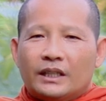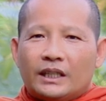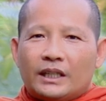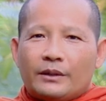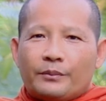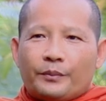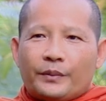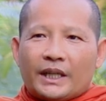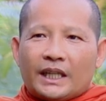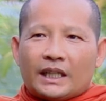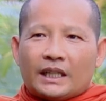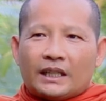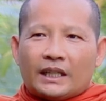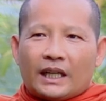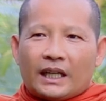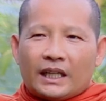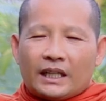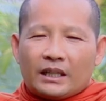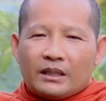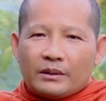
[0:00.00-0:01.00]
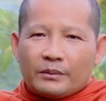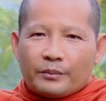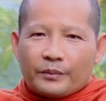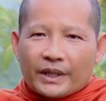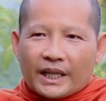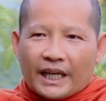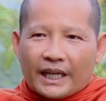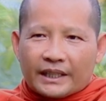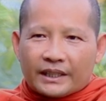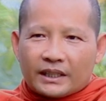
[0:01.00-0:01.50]
nửa pe đây
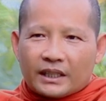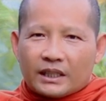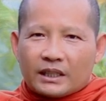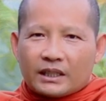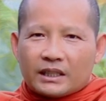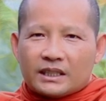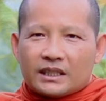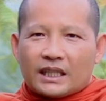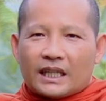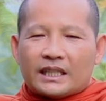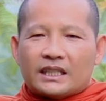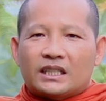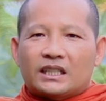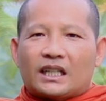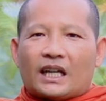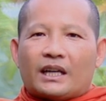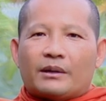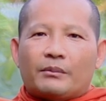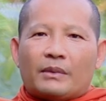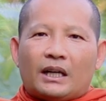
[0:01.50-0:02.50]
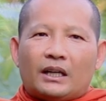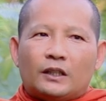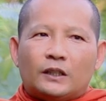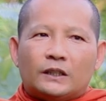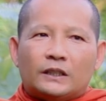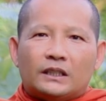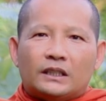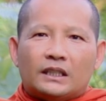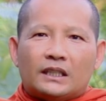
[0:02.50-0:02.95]
pre hạt tịch chai chang máu